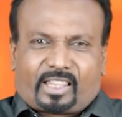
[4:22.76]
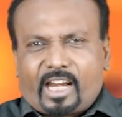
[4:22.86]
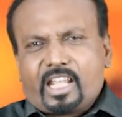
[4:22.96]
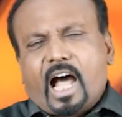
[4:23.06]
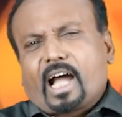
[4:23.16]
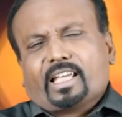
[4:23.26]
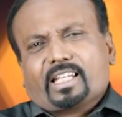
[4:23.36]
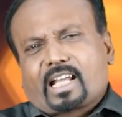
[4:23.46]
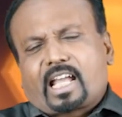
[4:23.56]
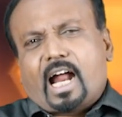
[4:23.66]
தனியாக
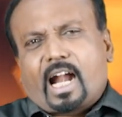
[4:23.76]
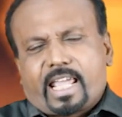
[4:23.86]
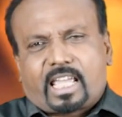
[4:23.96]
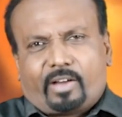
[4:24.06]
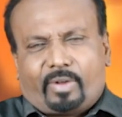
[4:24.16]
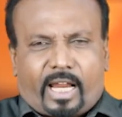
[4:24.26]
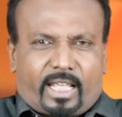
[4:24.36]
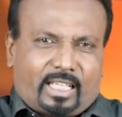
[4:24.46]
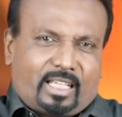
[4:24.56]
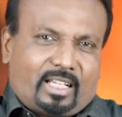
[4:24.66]
இருக்க
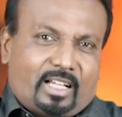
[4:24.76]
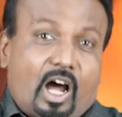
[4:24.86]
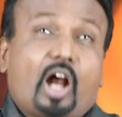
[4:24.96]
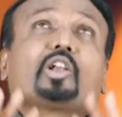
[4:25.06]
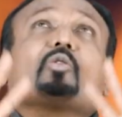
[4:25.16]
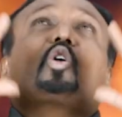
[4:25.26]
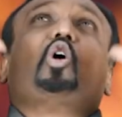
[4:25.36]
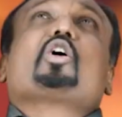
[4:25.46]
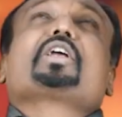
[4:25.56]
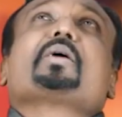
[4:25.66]
அழைக்கவில்லை
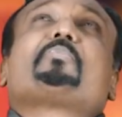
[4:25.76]
ஆண்டவரோடு